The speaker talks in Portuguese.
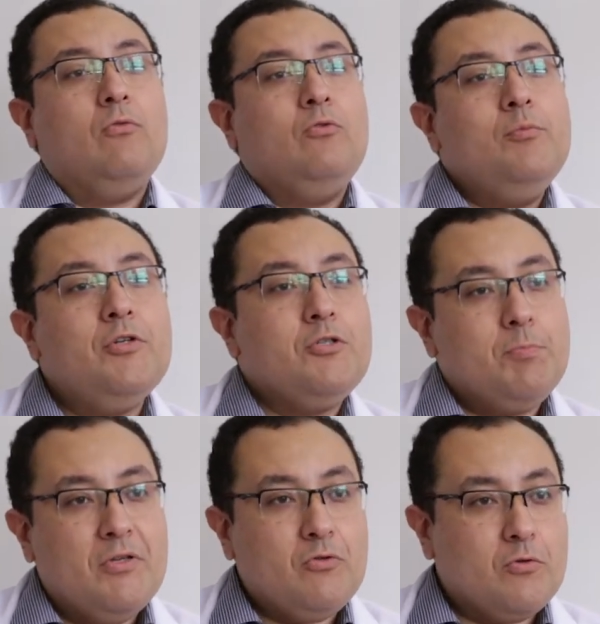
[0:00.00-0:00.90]
O número de
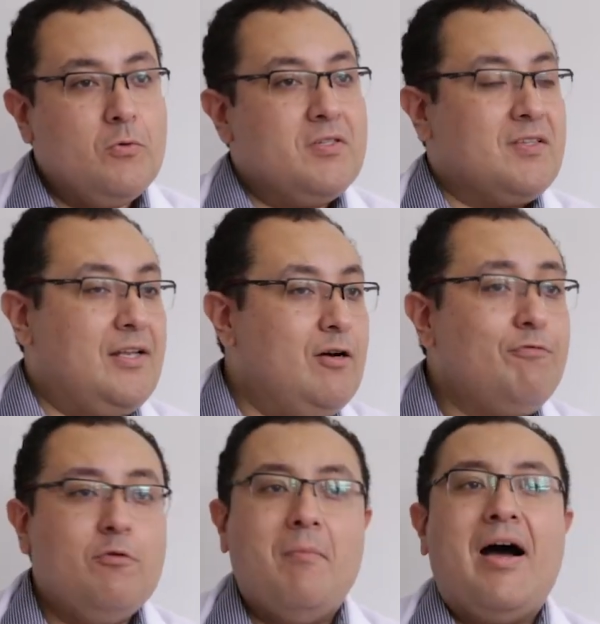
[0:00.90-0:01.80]
pessoas que não
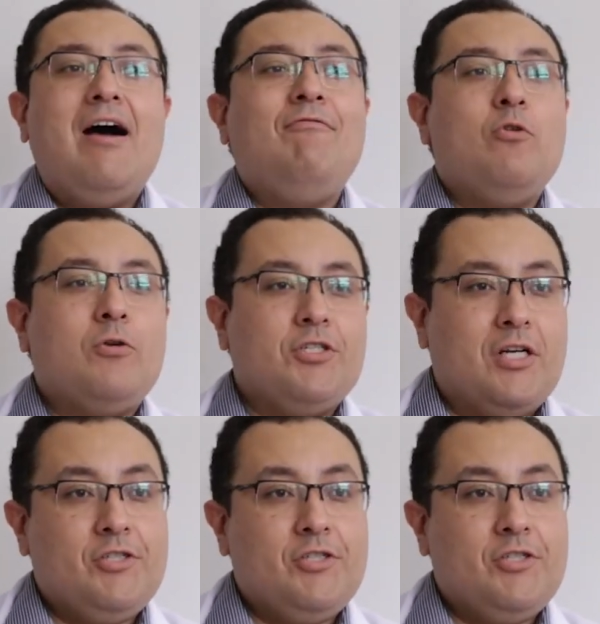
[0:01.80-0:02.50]
fumavam, que já